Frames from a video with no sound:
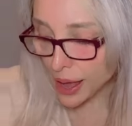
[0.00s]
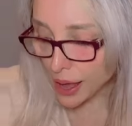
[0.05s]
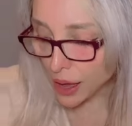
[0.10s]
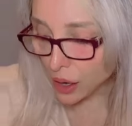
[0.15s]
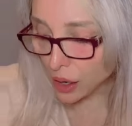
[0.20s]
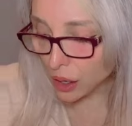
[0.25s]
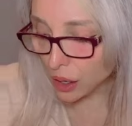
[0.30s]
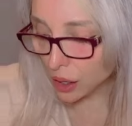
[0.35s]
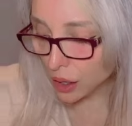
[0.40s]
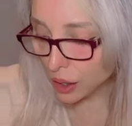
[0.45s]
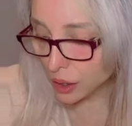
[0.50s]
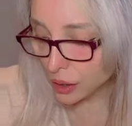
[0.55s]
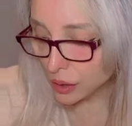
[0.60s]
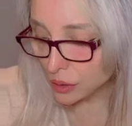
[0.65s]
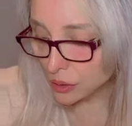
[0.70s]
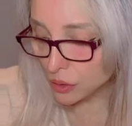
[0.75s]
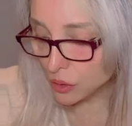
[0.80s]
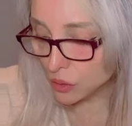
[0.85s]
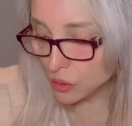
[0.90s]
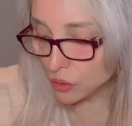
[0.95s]
E
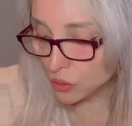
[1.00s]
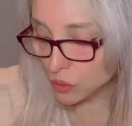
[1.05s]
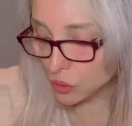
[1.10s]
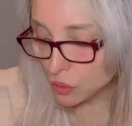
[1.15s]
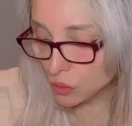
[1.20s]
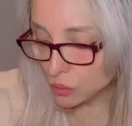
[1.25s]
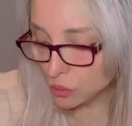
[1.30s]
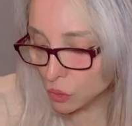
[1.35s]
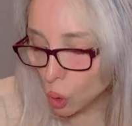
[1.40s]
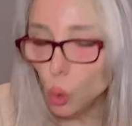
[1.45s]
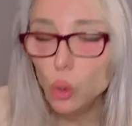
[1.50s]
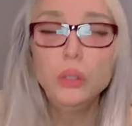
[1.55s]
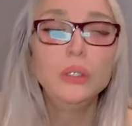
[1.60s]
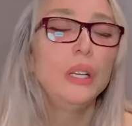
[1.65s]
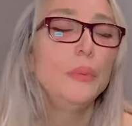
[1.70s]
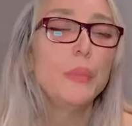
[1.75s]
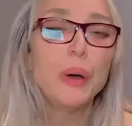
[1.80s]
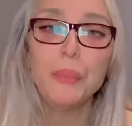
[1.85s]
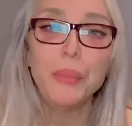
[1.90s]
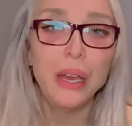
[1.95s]

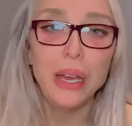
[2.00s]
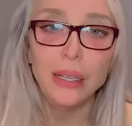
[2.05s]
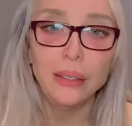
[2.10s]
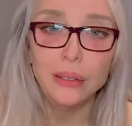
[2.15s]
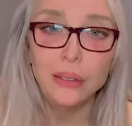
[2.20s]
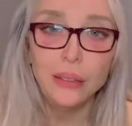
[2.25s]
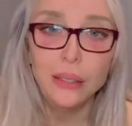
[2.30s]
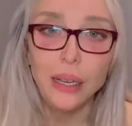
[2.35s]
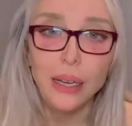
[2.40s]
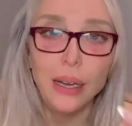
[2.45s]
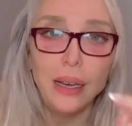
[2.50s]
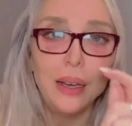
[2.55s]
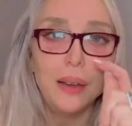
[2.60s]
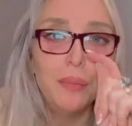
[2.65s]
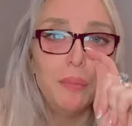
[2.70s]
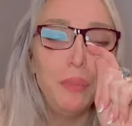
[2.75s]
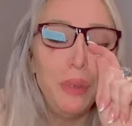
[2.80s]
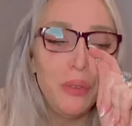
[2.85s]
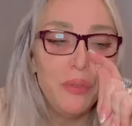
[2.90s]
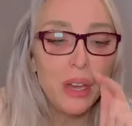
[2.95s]

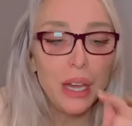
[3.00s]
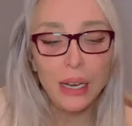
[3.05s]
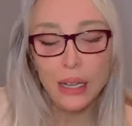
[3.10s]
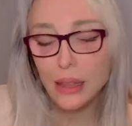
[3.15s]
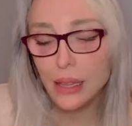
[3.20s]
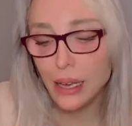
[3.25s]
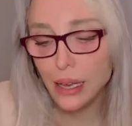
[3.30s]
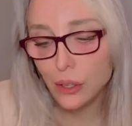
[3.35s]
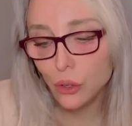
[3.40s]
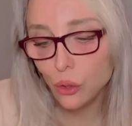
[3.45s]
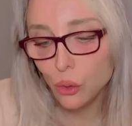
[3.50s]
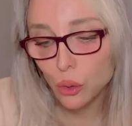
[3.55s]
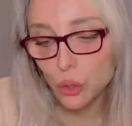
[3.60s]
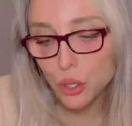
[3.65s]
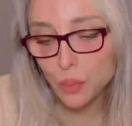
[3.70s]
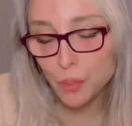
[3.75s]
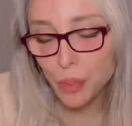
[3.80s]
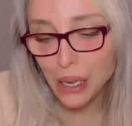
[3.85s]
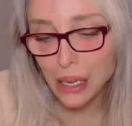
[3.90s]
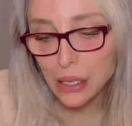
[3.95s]
Ultimamente mi viene detto
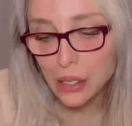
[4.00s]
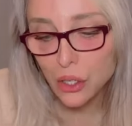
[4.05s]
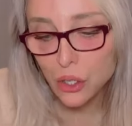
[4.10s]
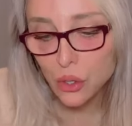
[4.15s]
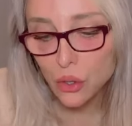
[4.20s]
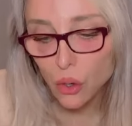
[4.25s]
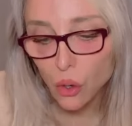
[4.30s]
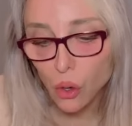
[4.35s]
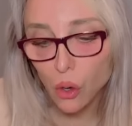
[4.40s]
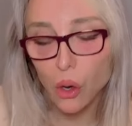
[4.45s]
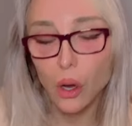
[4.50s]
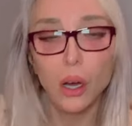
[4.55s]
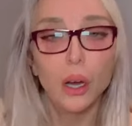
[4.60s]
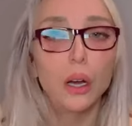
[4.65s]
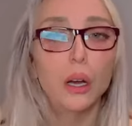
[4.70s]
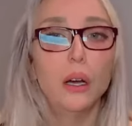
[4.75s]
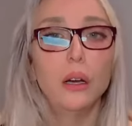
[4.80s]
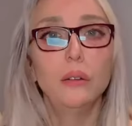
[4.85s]
spesso,